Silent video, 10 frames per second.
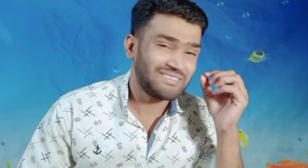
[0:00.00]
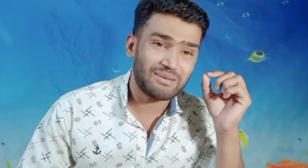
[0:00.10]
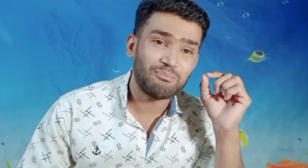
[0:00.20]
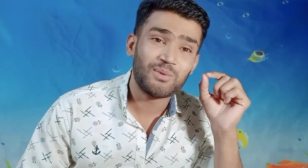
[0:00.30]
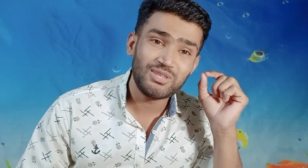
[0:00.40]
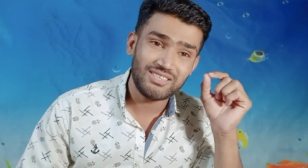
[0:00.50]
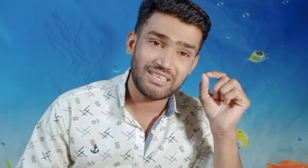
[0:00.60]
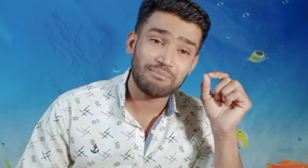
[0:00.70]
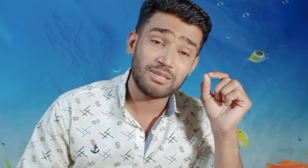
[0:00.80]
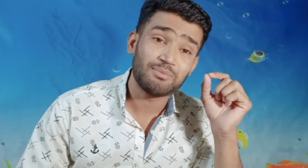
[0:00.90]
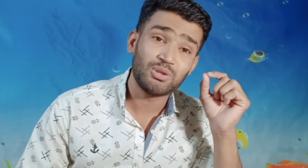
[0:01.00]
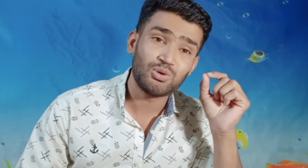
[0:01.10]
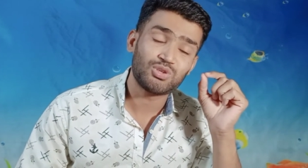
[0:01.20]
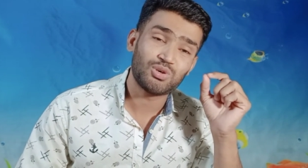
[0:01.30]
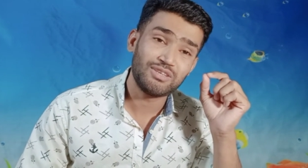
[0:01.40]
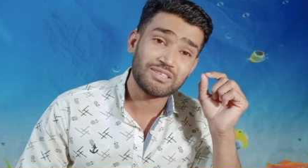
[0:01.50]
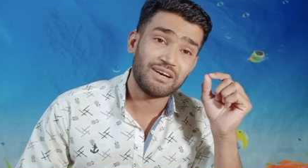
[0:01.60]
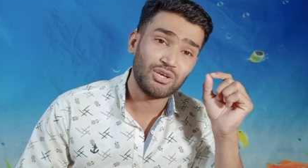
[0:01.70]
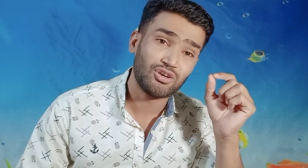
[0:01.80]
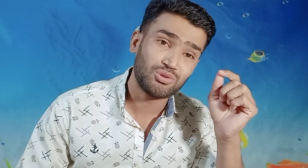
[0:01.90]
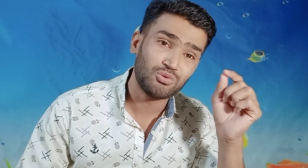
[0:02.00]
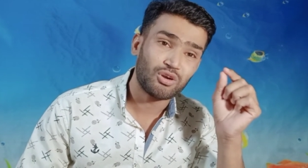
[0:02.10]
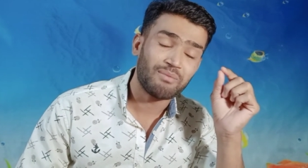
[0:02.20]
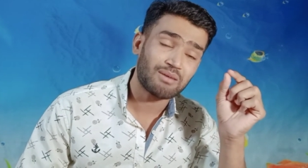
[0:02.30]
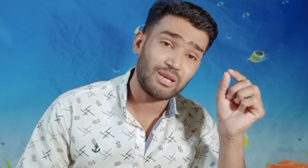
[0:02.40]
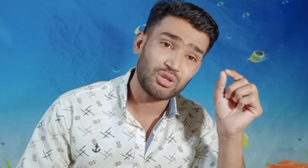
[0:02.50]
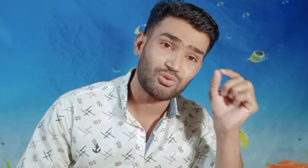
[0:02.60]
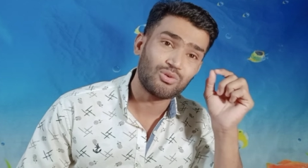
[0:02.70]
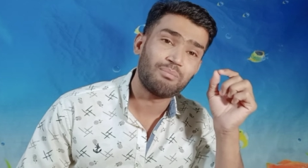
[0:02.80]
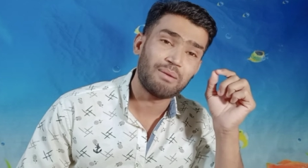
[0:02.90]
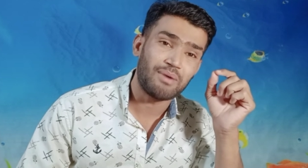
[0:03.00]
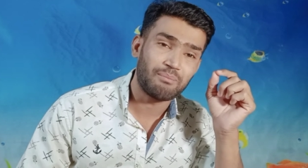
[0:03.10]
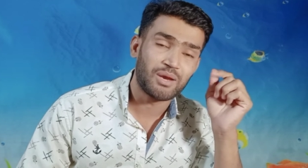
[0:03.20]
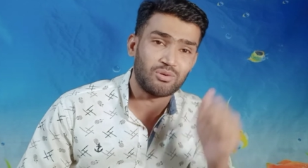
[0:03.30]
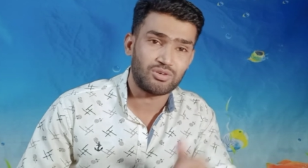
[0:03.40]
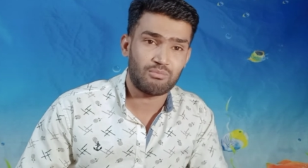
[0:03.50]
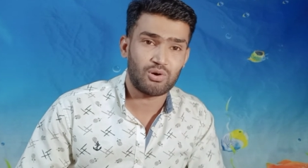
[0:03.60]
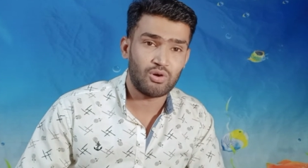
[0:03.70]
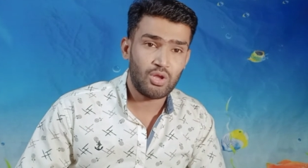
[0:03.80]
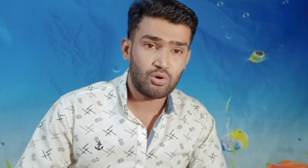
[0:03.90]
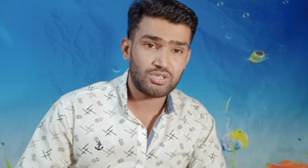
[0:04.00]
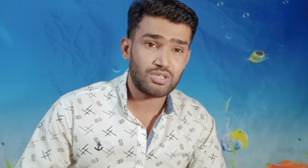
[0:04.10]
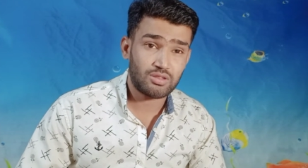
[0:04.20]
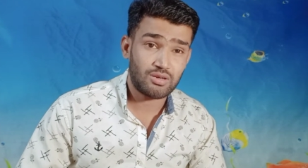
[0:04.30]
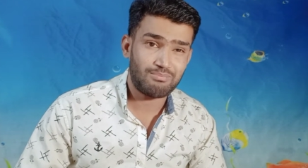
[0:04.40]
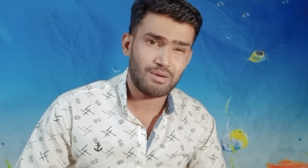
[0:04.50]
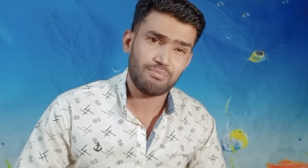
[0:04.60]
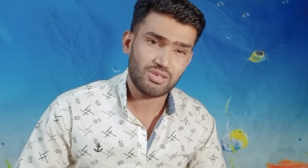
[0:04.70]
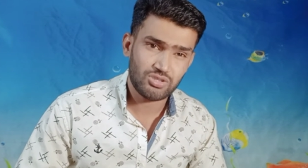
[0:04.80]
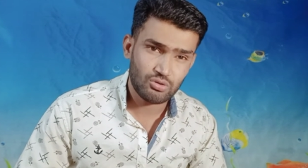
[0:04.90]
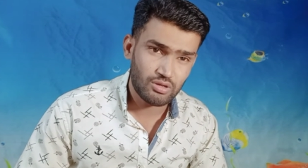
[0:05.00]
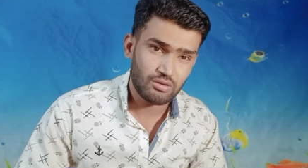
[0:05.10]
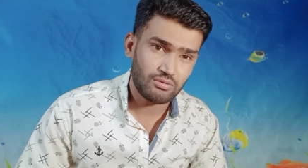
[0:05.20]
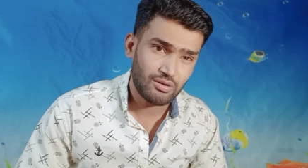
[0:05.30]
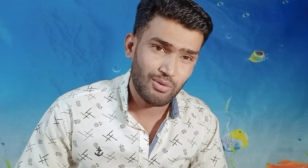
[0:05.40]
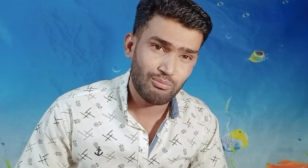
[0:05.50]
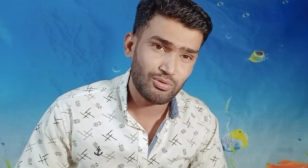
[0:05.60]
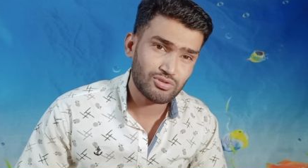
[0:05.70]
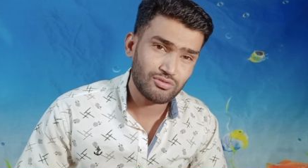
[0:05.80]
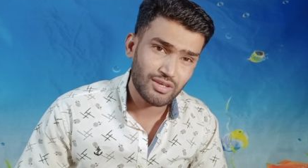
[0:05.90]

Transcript: जब मोदी जी के बचपन दो छोड़ जवानियों के तू और मैक मलिक दोनों अपने बाप के घुटनों में हो और शेत तेरे बाप भी किसी और के घुटनों में हो भूषण